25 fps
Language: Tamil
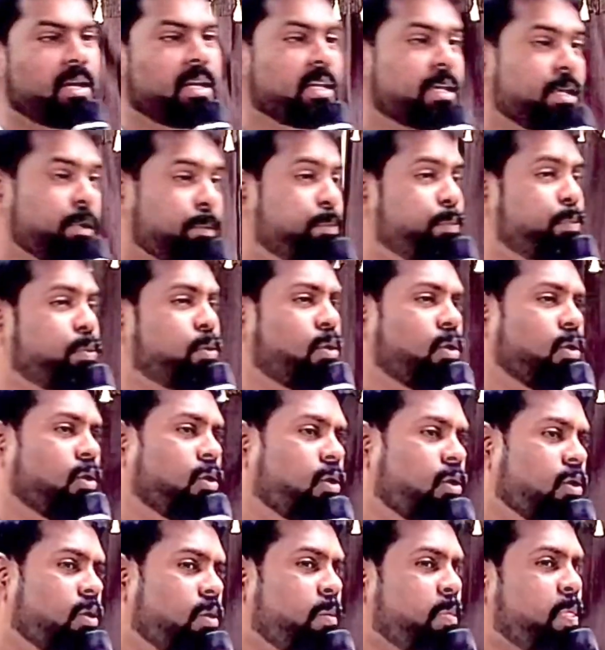இப்போ
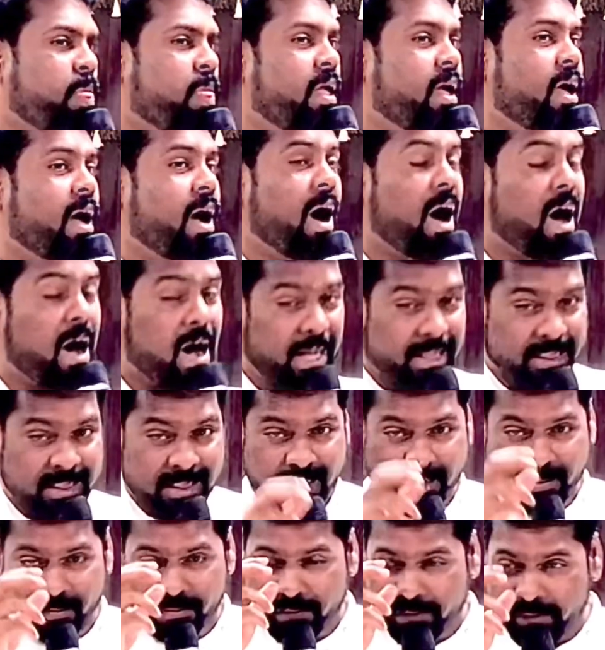
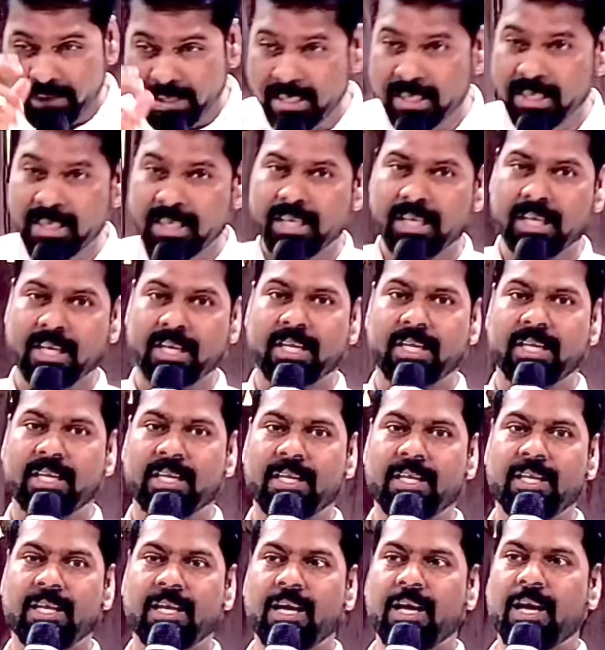அந்த வீடு
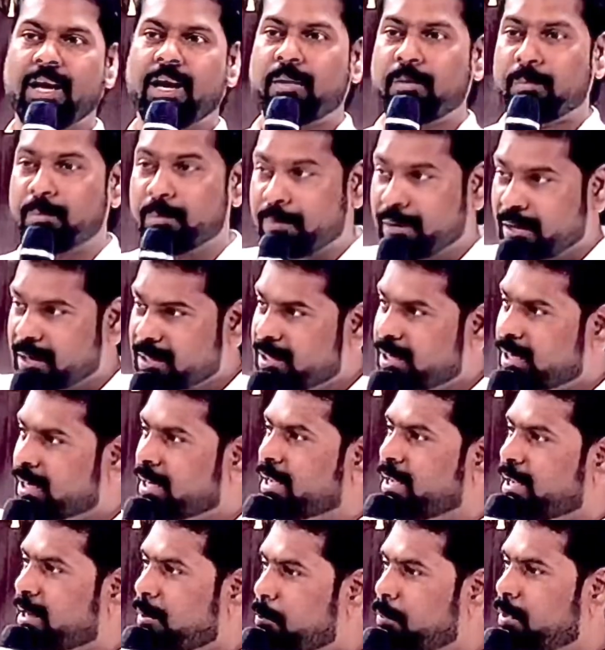
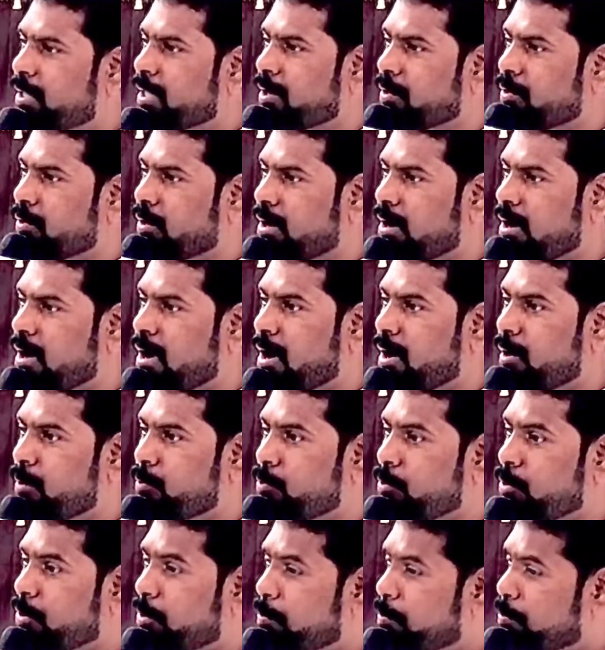பிரதருக்கு எப்படி இருக்கும்னா
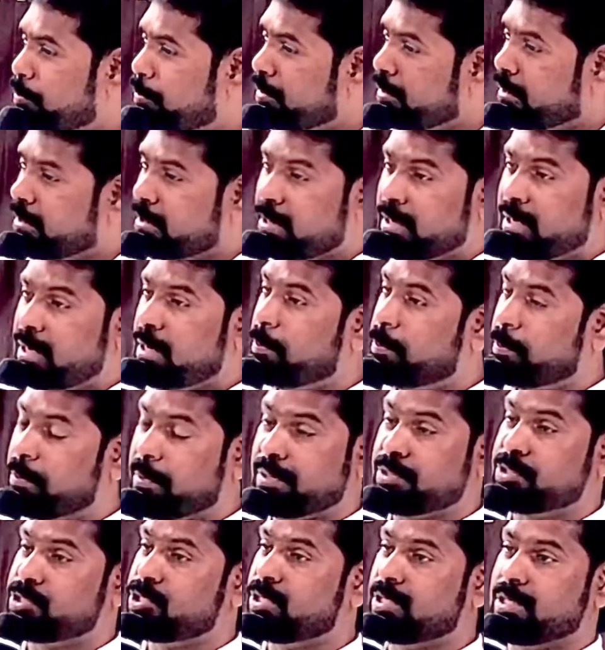ஒரு பெரிய
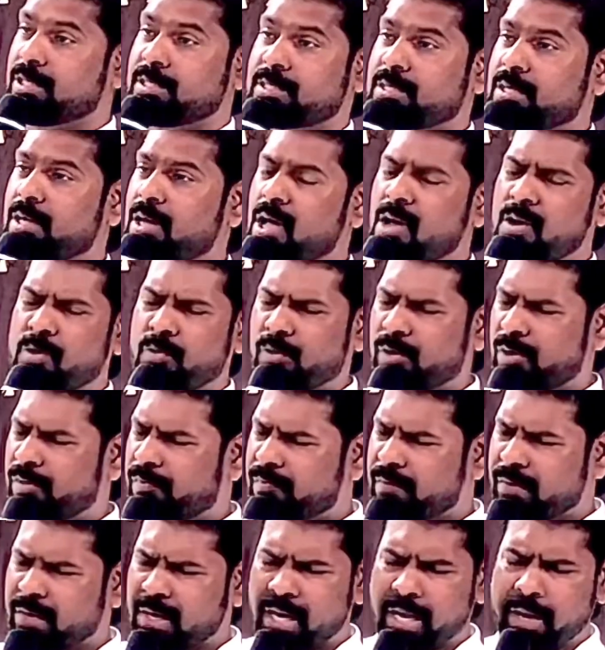ப்ரெஷியஸ் ஒரு
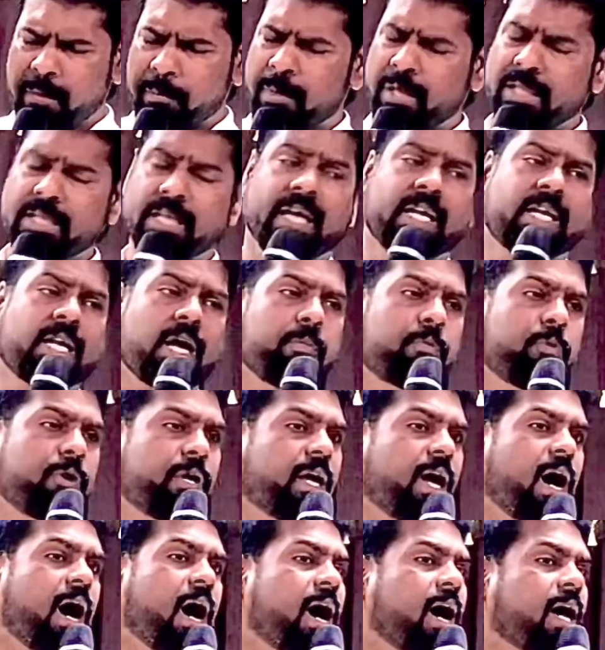வில்லை மதிக்க
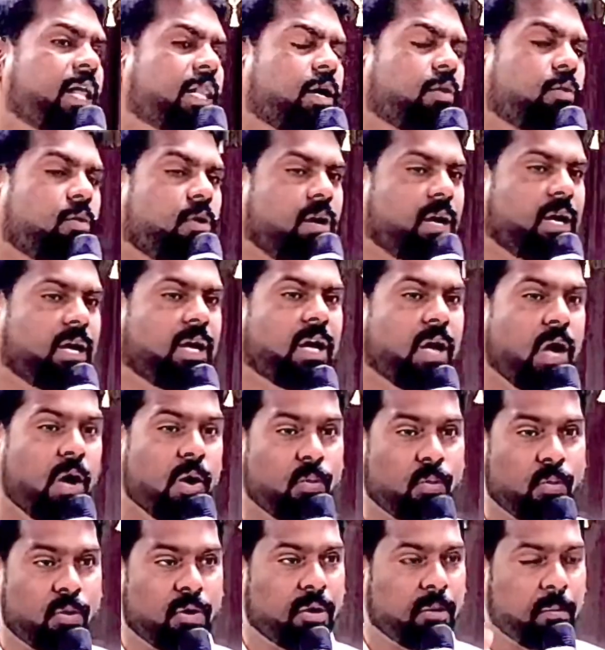முடியாத ஒரு
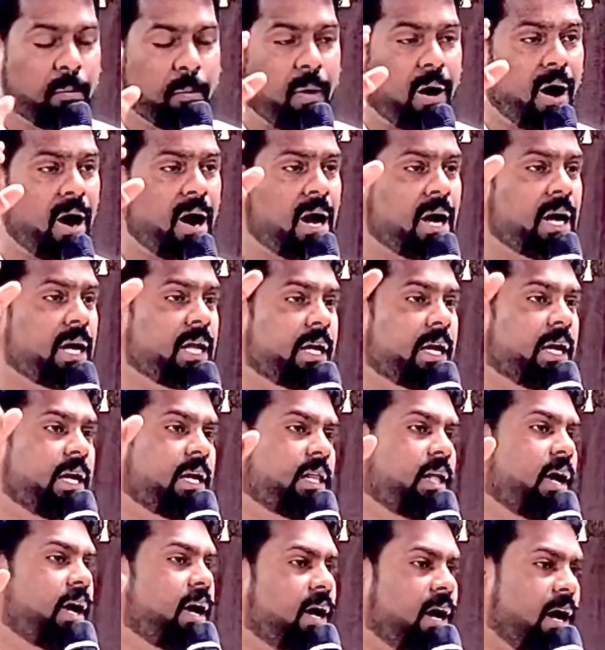ஒரு மாளிகை
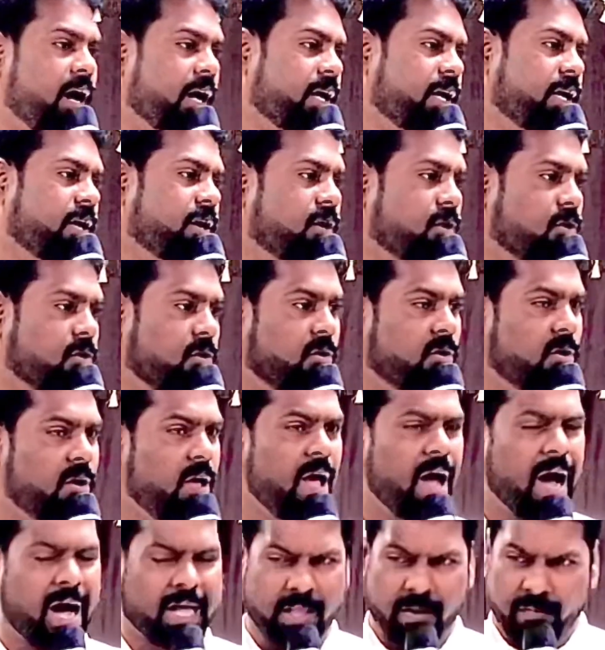தான் அங்கே இருக்கும்
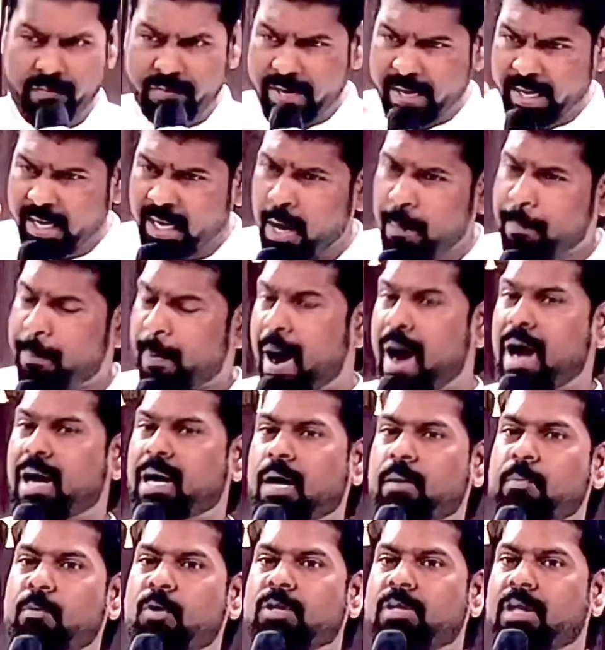அந்த வீடை
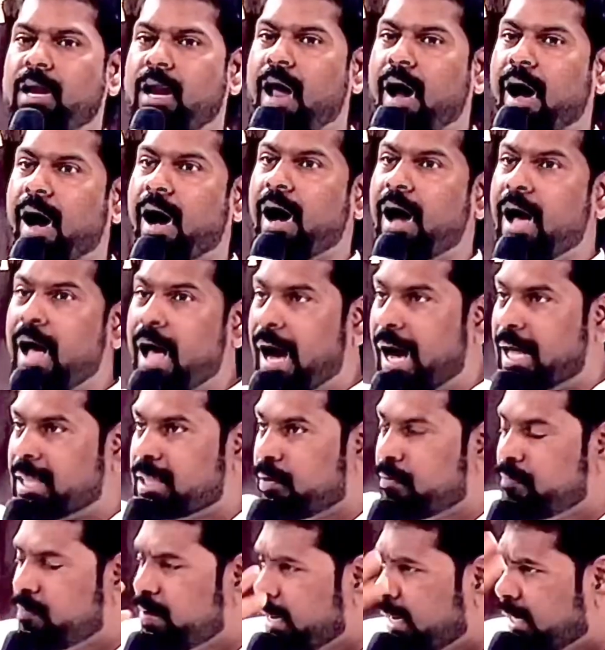பார்க்கும் போதெல்லாம்
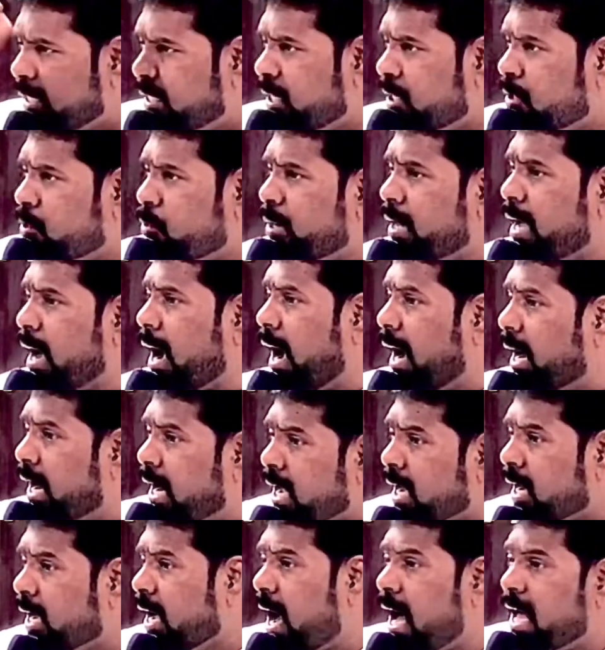அந்த வீட்டினுடைய
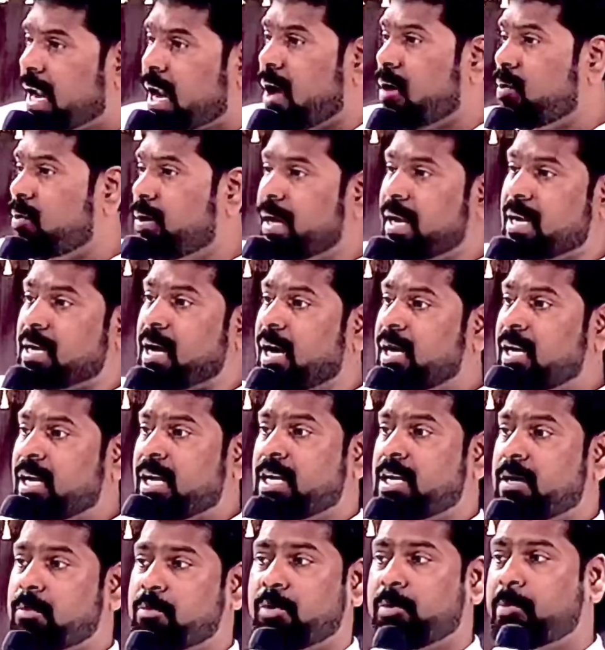அலங்காரம் அவருடைய
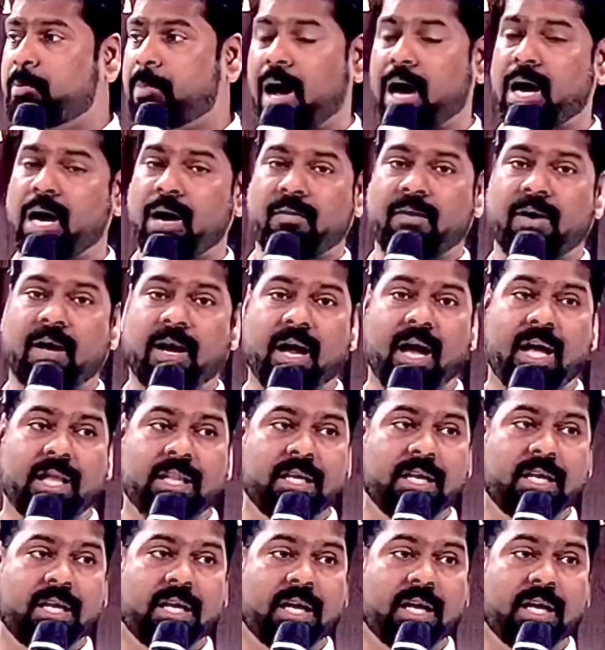கண்ணுக்கு முன்பாக வராது